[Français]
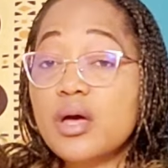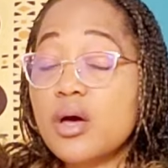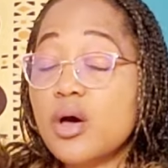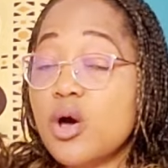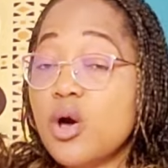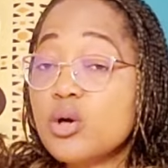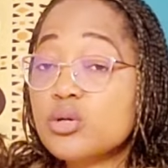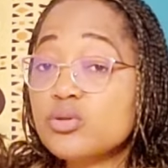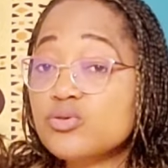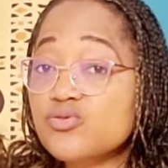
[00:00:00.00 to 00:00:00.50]

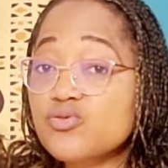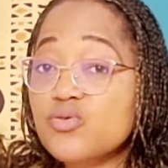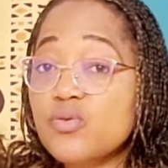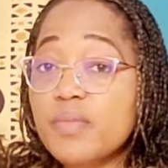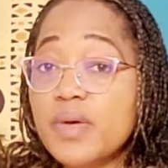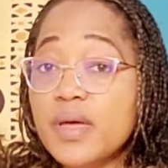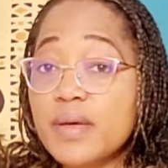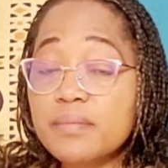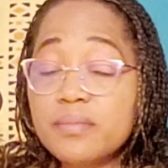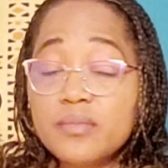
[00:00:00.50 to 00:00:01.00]
Un jour
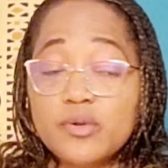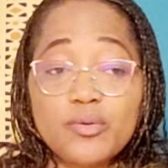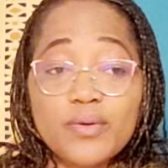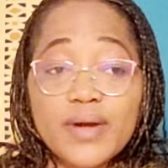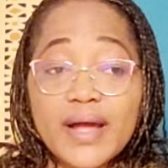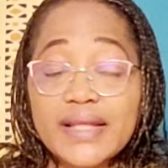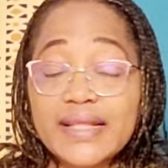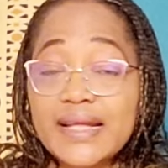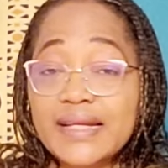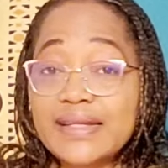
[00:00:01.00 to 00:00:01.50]
même, le
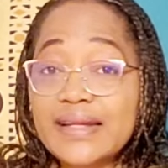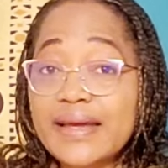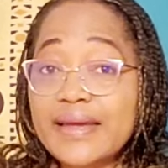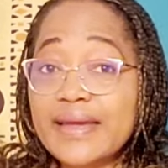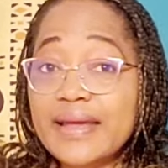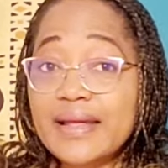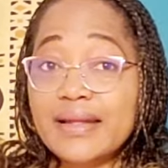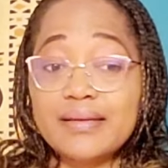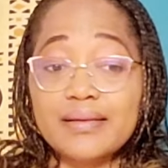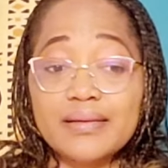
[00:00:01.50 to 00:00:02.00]
gars
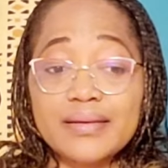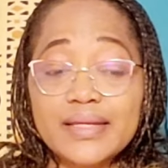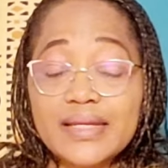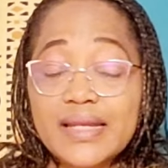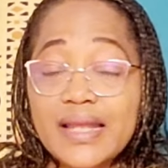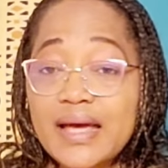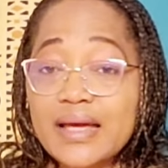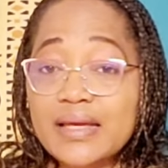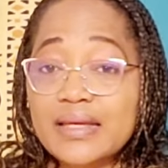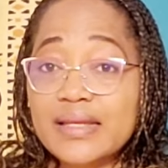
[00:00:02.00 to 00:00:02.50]
d'Anaël, il
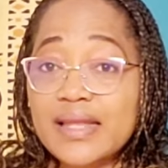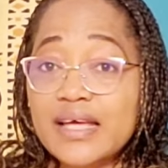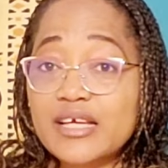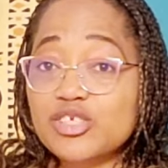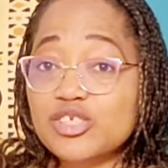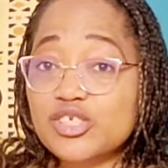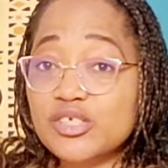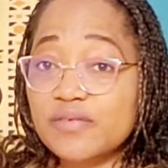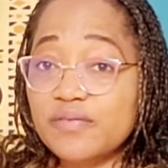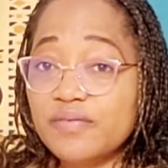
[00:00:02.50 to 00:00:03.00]
a, il a
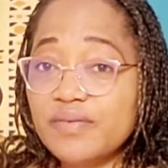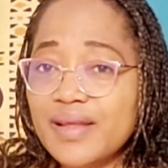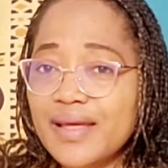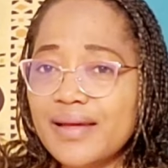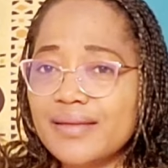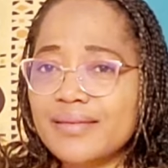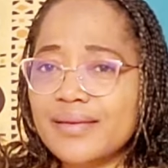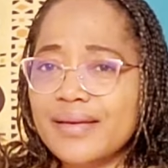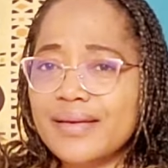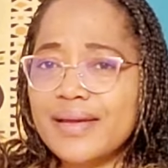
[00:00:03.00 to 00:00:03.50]
giflé
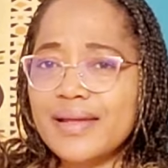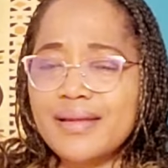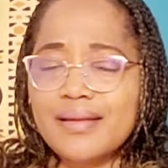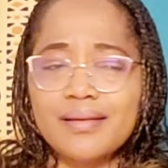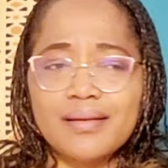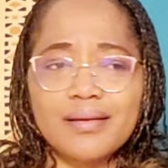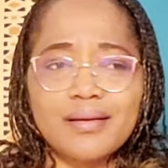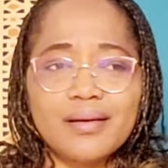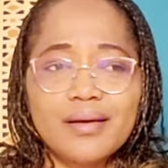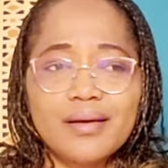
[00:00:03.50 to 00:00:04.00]

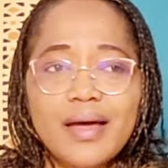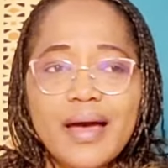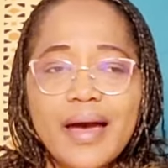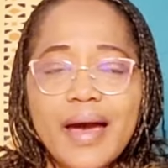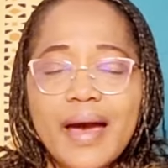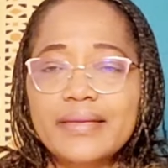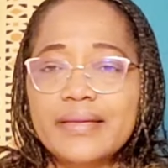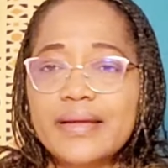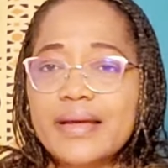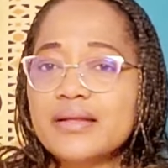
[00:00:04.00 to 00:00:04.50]
Anaël.
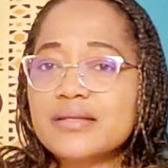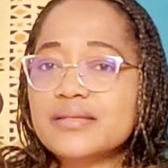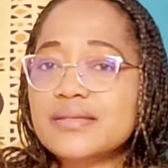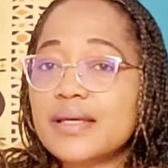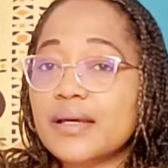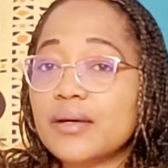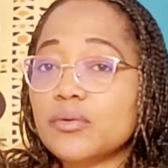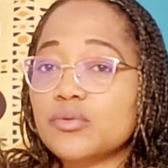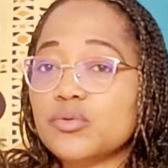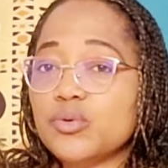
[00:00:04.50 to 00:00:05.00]
Anaël
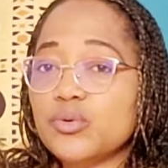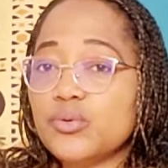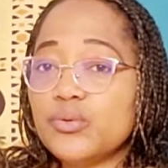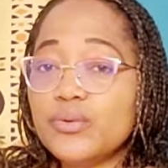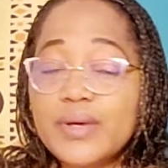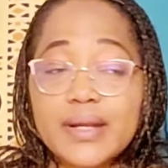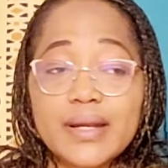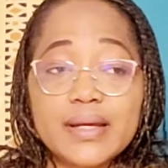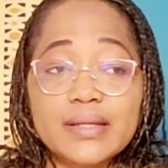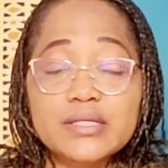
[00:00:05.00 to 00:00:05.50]
s'est retenue,
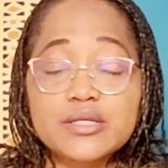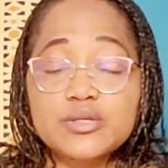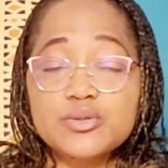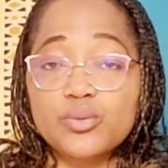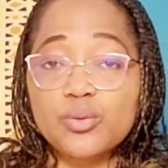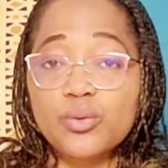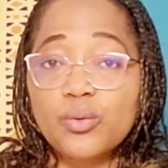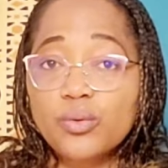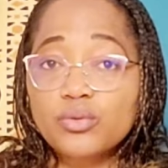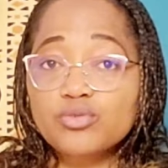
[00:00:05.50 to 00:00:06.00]
elle a dit
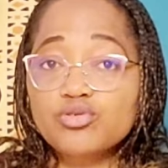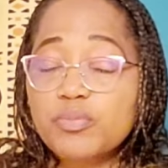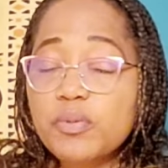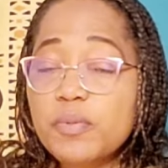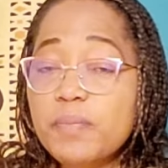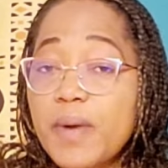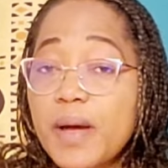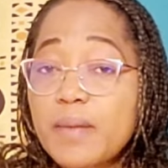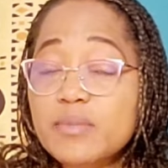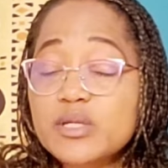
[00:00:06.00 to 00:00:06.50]
non, tu
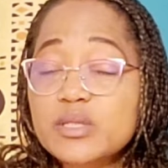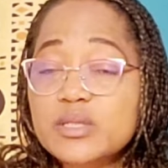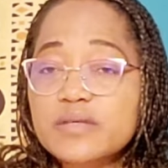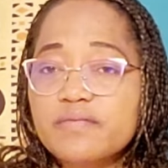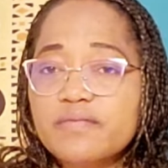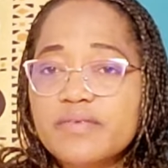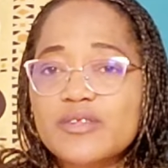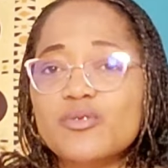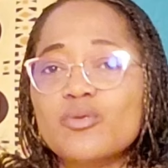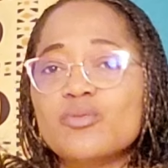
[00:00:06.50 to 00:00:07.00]
peux pas me
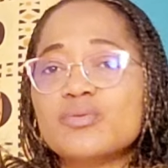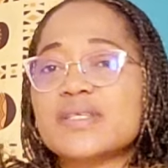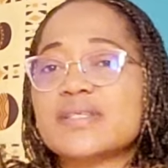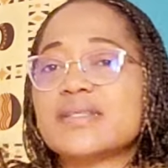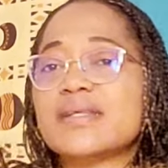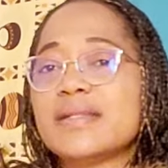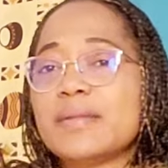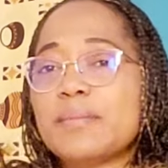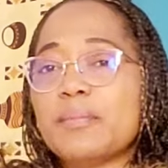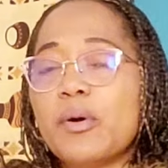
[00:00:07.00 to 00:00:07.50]
gifler. Donc
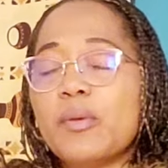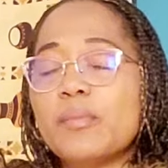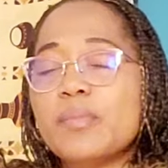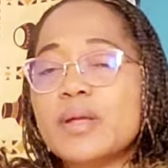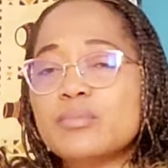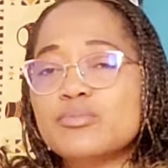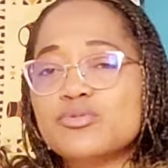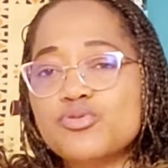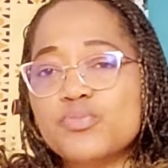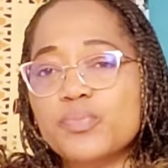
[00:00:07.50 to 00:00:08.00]
c'était des
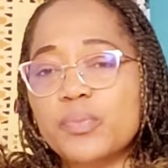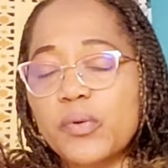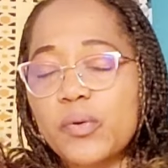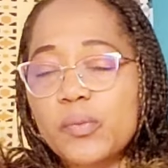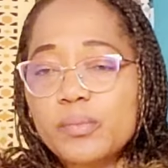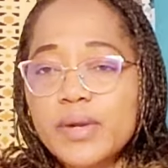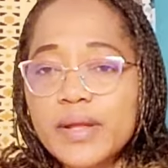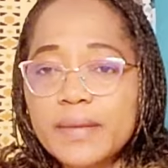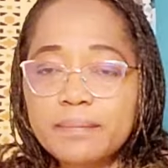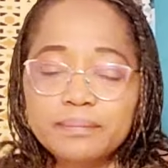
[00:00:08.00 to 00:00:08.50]
problèmes sur
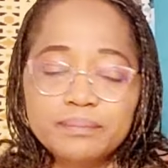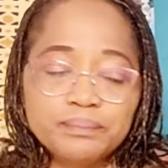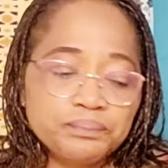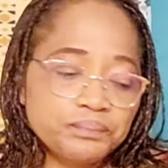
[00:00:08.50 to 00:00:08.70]
problèmes.